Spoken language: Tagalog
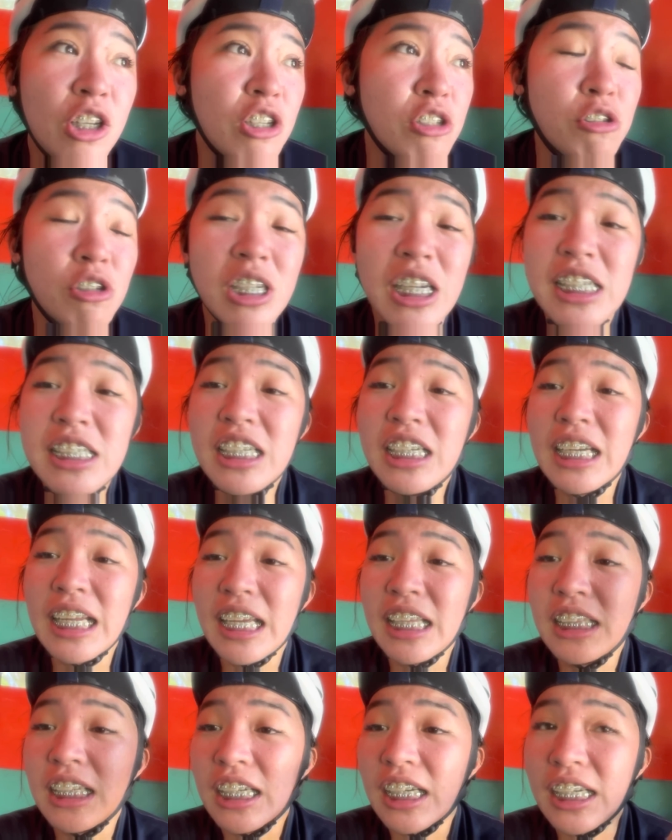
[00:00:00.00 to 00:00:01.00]
So, nasa
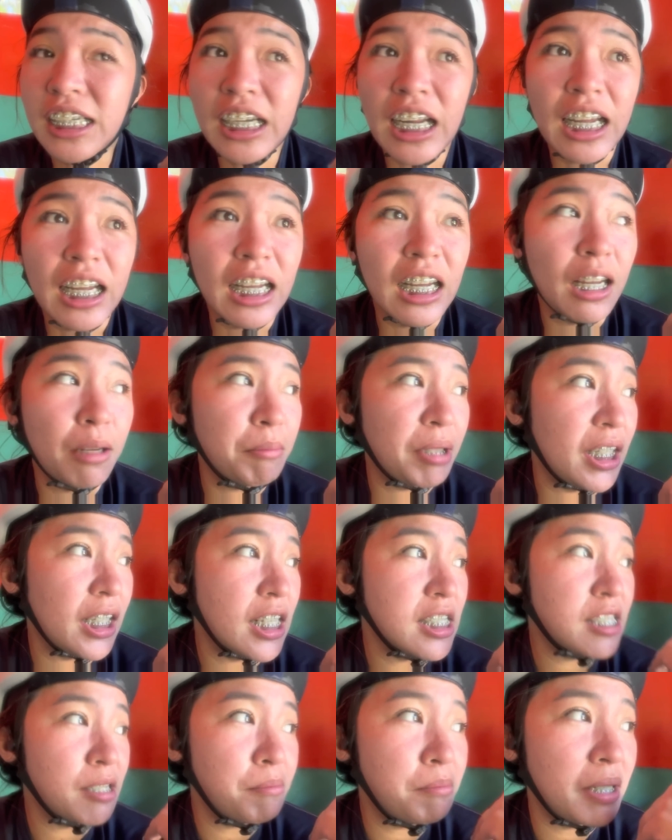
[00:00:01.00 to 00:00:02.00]
radar na kami.
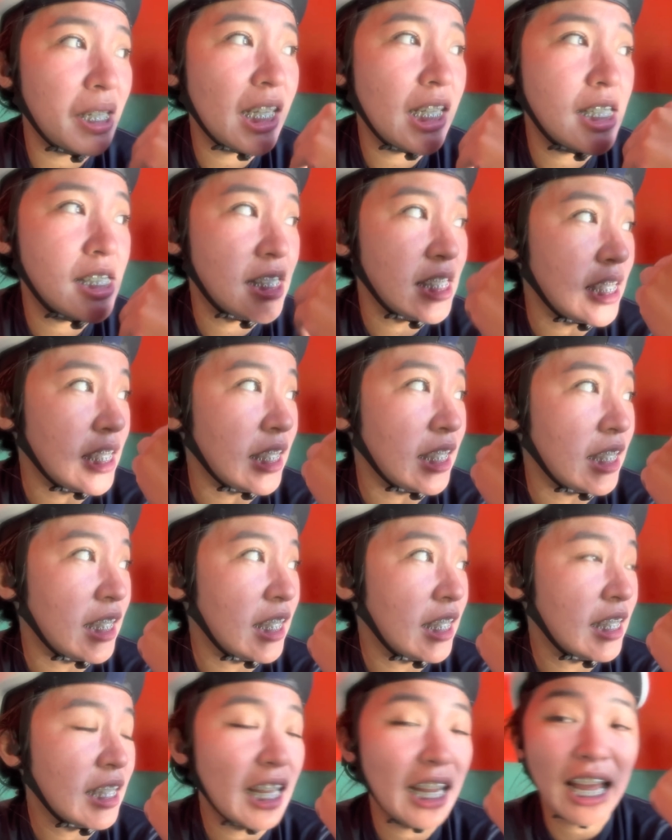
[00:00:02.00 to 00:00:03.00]
Nasa Big C.
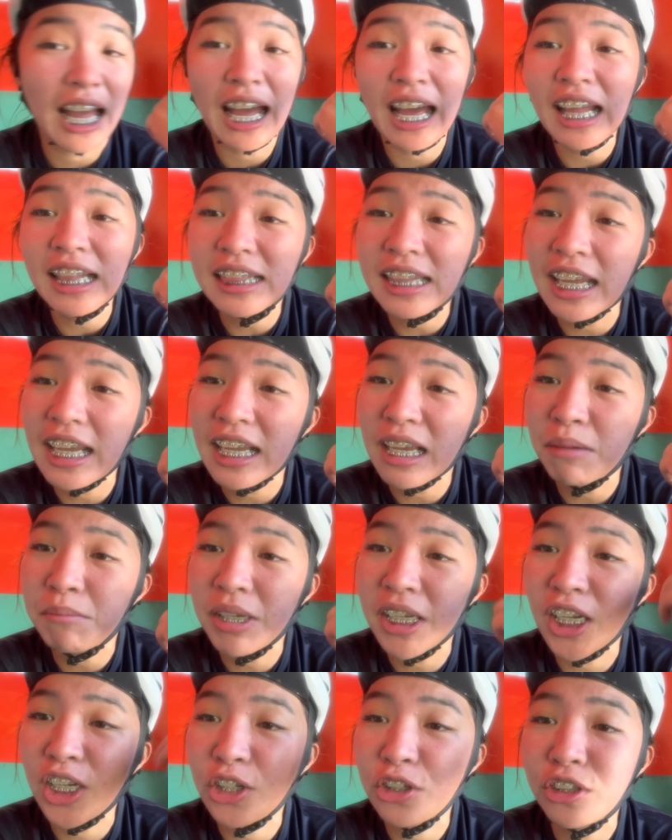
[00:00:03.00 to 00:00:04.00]
Nag-aantay
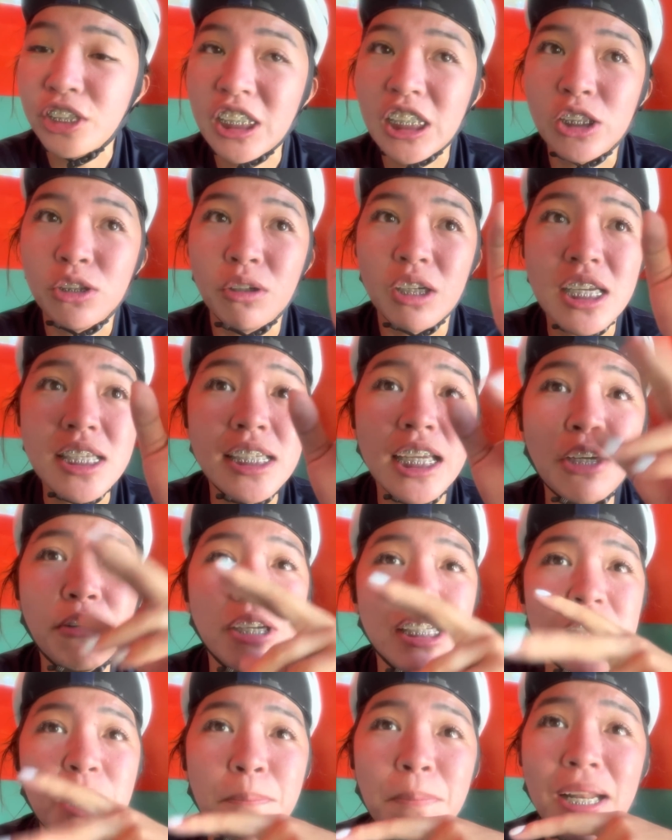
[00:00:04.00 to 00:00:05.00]
kami ngayon dito. Kasi yung
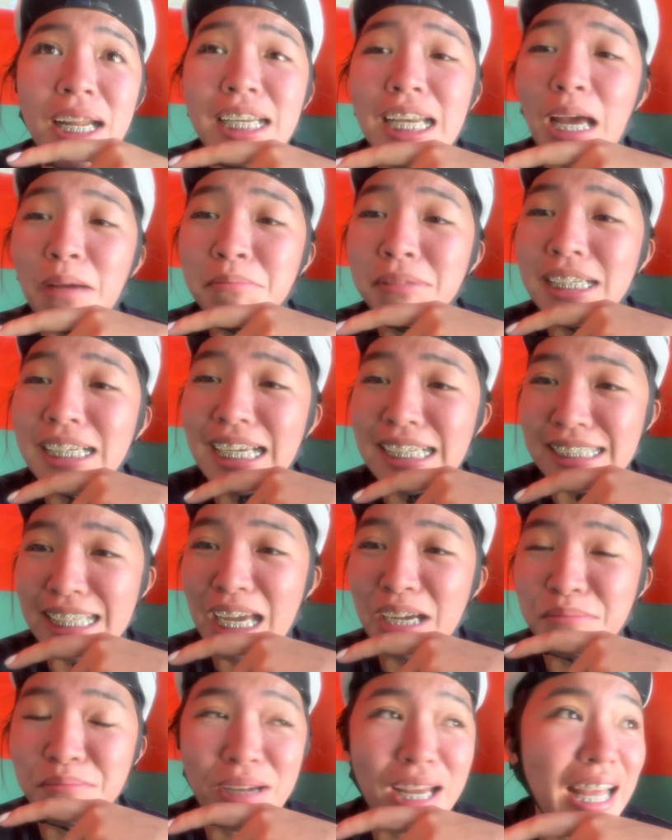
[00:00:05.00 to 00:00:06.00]
isa pa namin
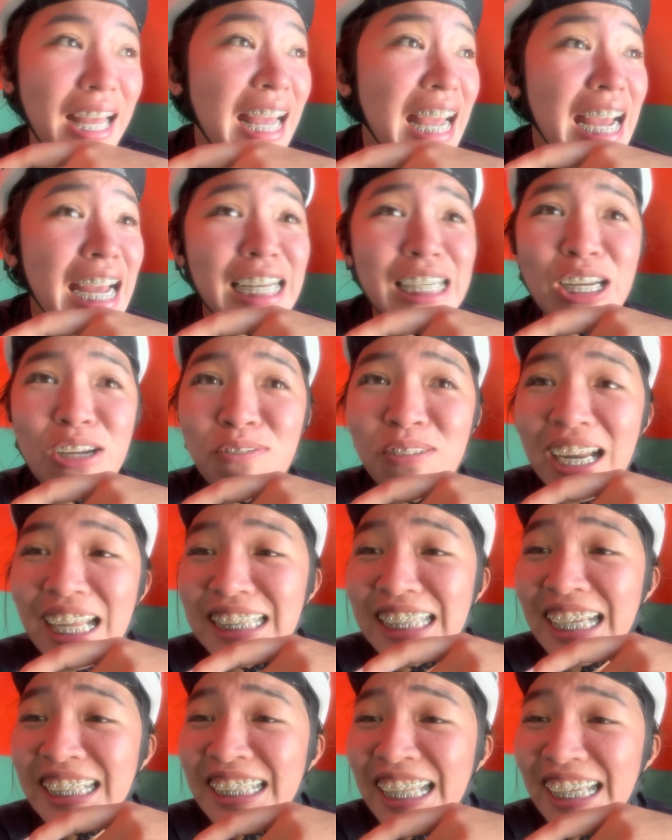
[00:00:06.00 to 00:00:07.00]
kasama,
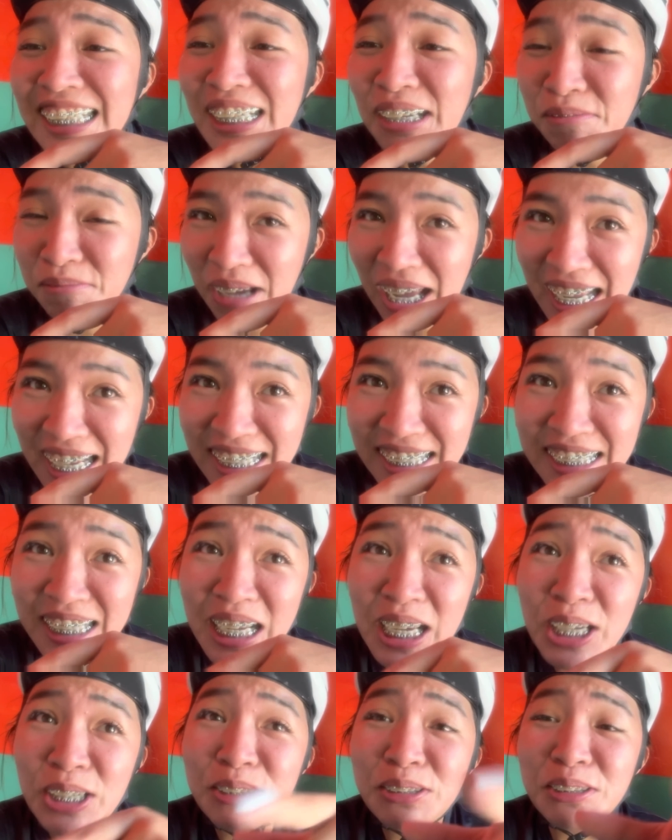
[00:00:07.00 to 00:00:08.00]
naplatan na naman.
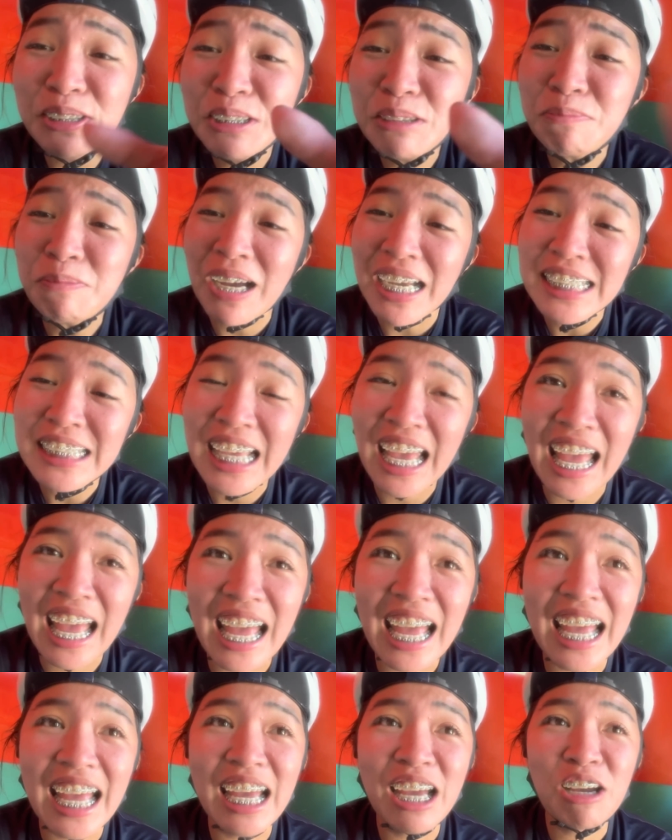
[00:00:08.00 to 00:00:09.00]
Doon pa
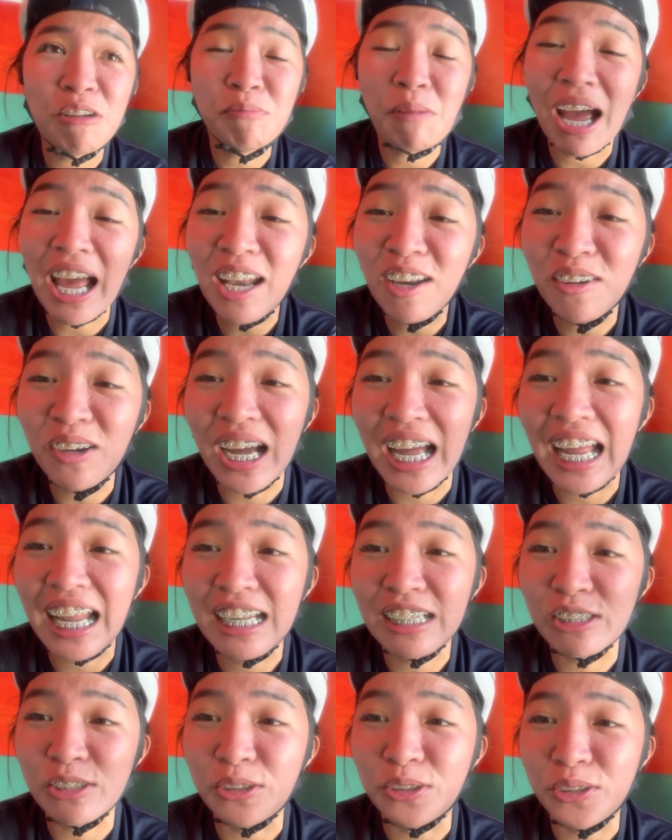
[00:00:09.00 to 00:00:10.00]
sa Palo
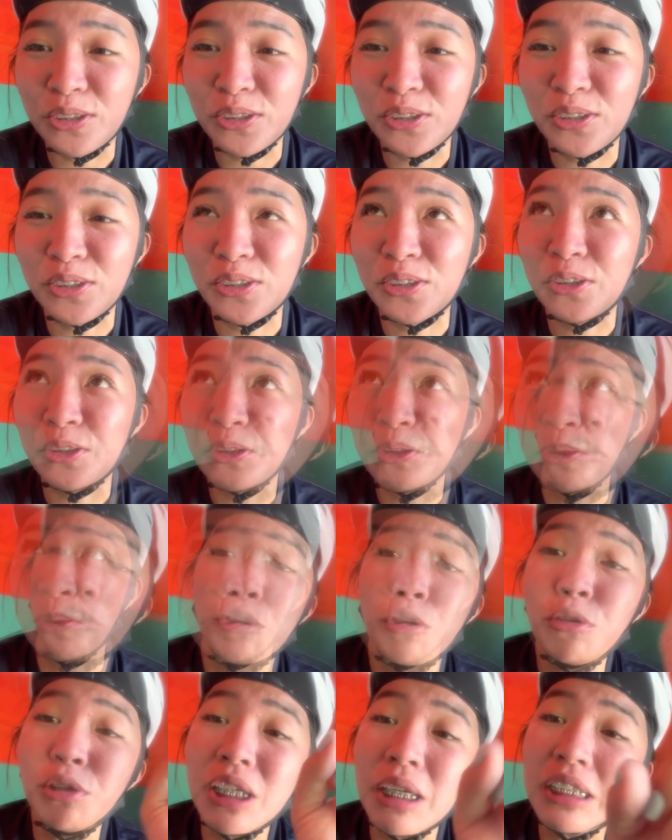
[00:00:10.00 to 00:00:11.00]
Alto. So,
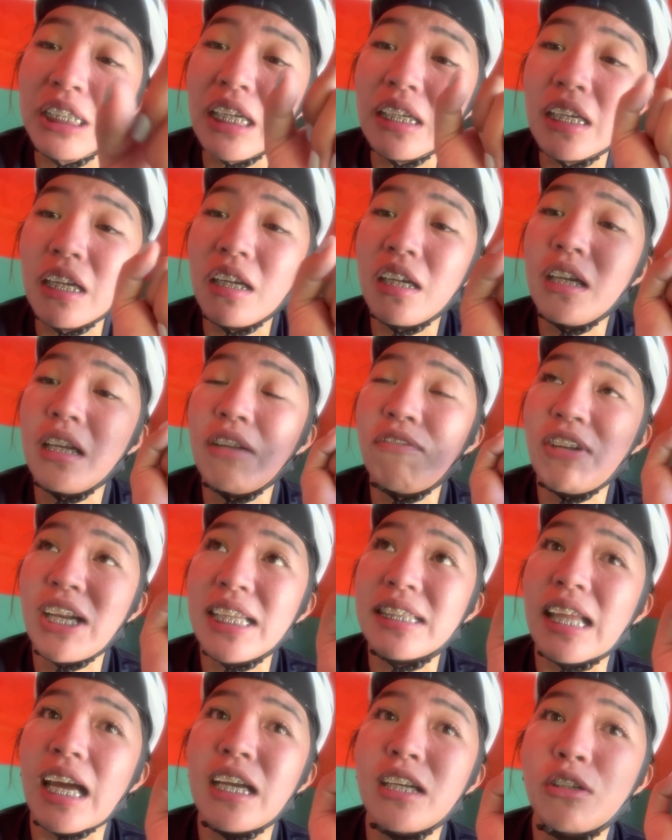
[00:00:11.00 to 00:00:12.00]
una siyang
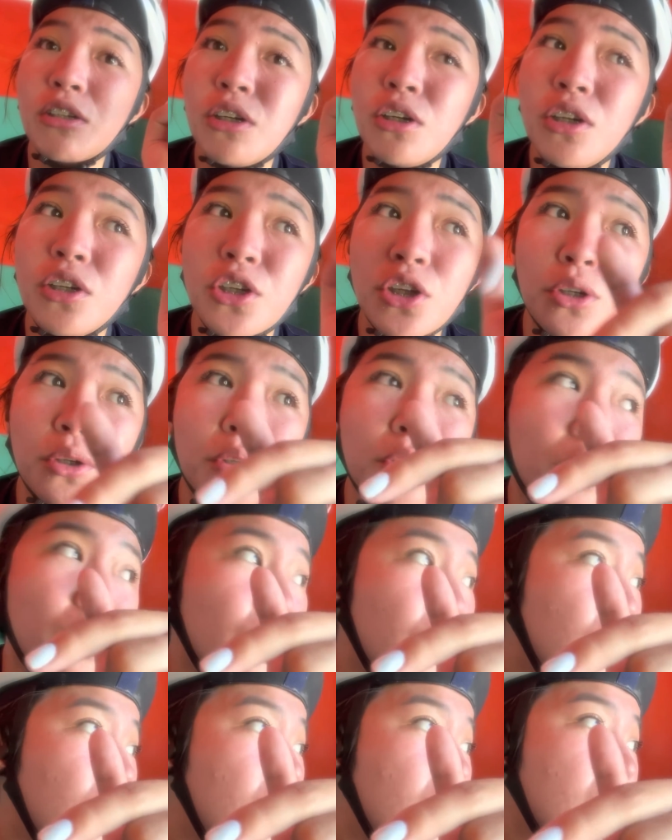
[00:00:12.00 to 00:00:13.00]
na-flatan, Kogyo.
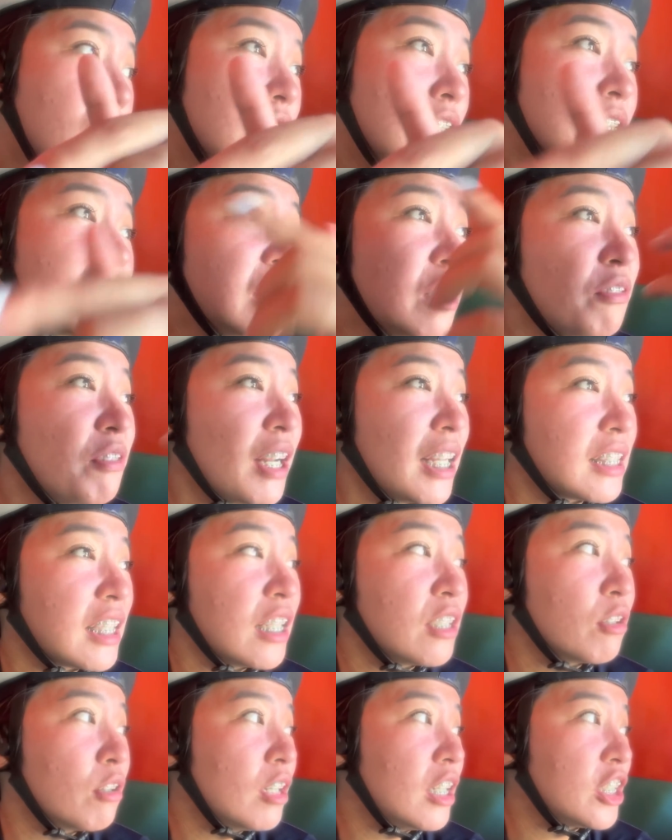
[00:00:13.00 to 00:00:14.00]
Tapos na-flatan
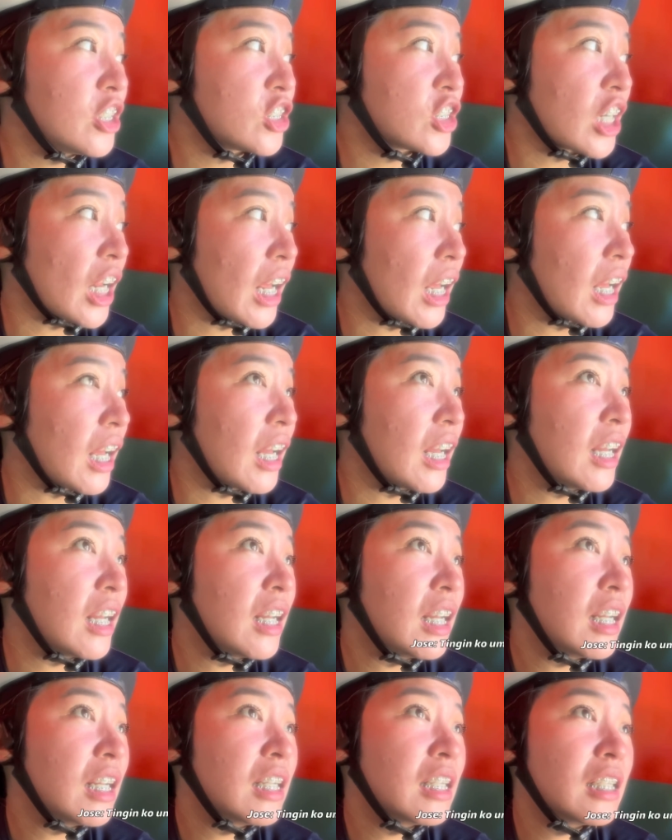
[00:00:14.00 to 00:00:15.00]
ulit siya
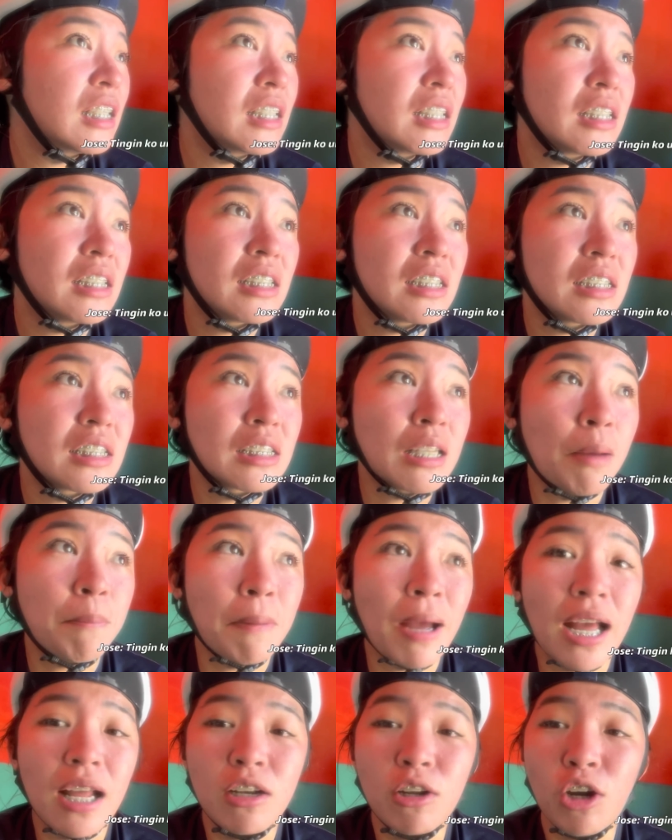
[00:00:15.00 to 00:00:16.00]
sa
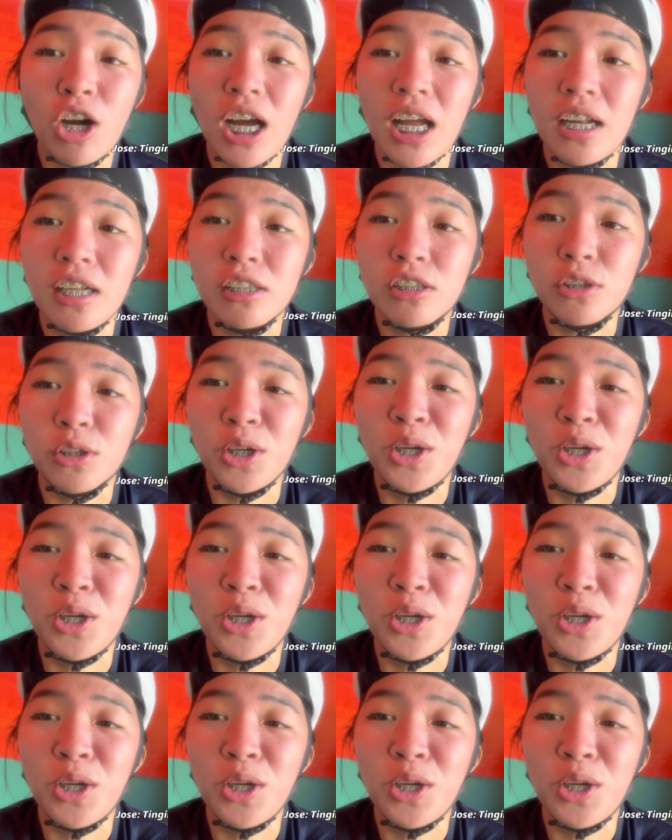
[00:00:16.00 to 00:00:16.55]
Palo people, Alto.